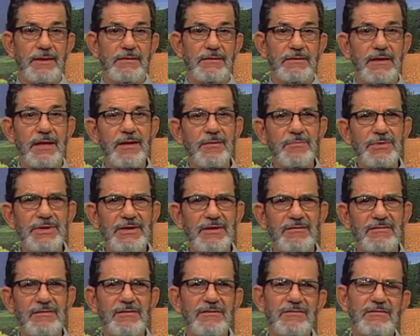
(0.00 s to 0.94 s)
Né?
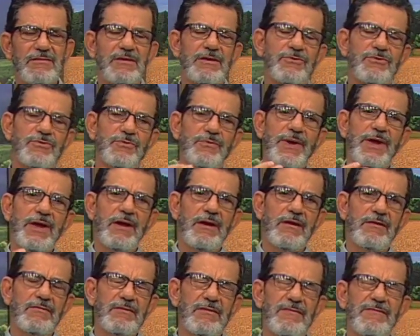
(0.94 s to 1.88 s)
Muitas vezes você
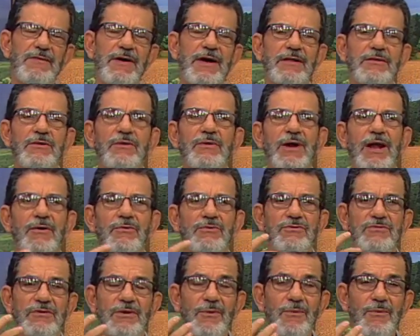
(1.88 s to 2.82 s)
ajoelha, você vai adorar o
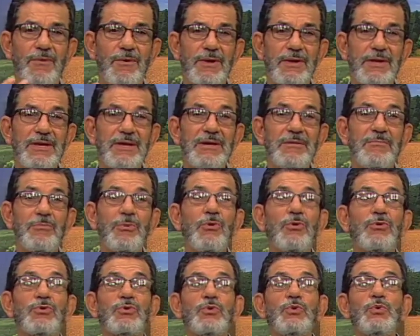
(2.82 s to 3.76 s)
Senhor
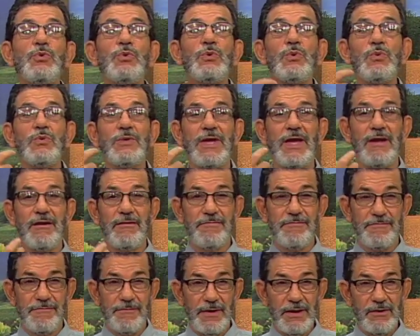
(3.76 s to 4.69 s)
por tudo que Ele
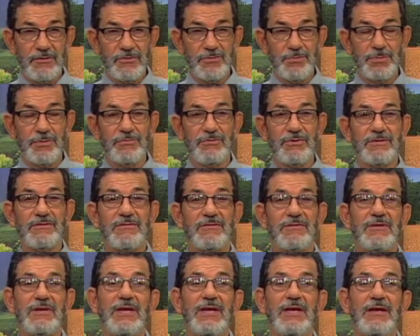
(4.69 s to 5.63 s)
fez por
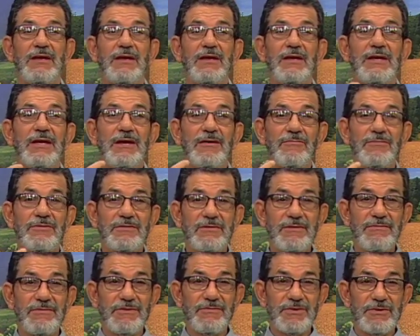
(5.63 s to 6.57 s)
você.
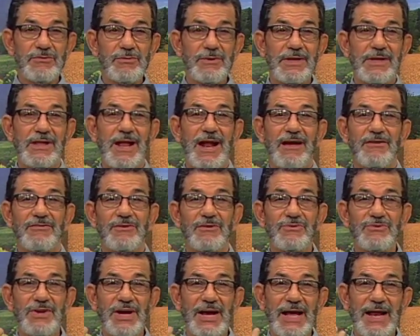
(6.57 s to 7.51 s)
Você vai fazer uma adoração
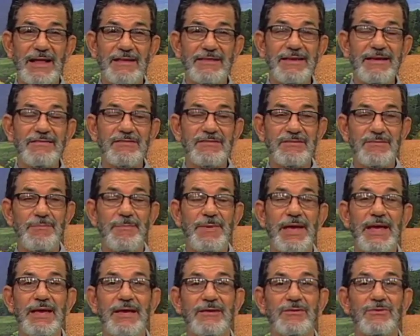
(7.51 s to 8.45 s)
de
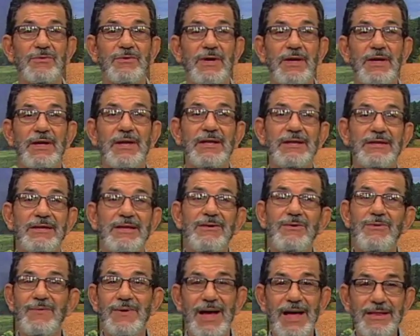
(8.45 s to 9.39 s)
agradecimento.
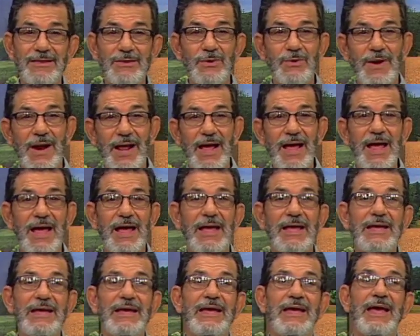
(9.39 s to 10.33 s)
Então, adorar
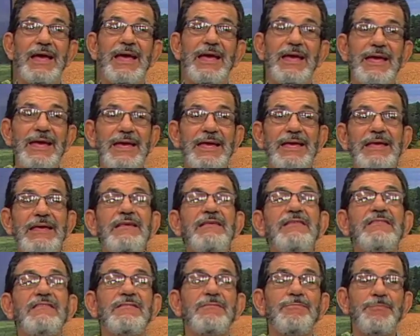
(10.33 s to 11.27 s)
é
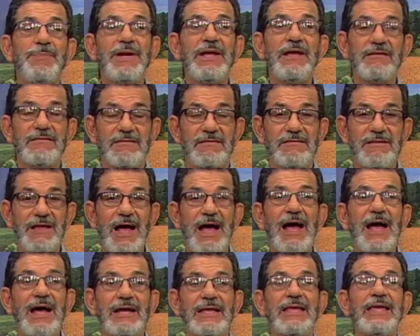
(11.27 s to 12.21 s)

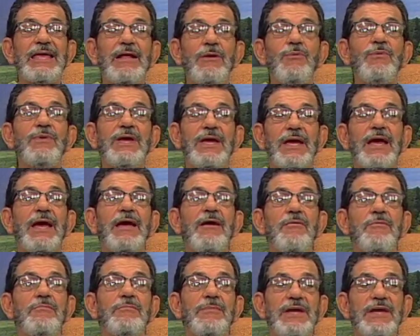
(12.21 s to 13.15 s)
expressar aquilo que
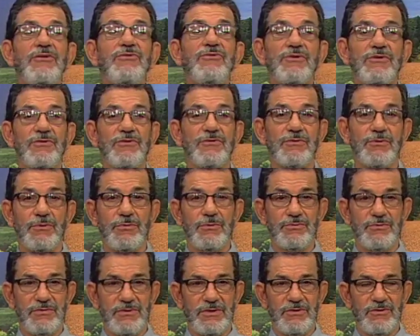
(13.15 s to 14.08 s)
realmente eu estou
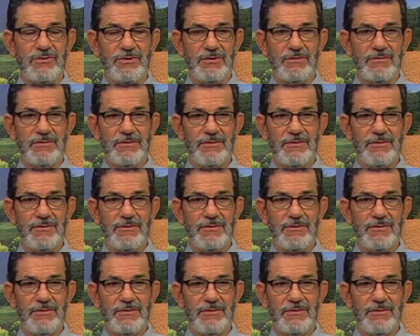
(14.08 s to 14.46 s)
sentindo.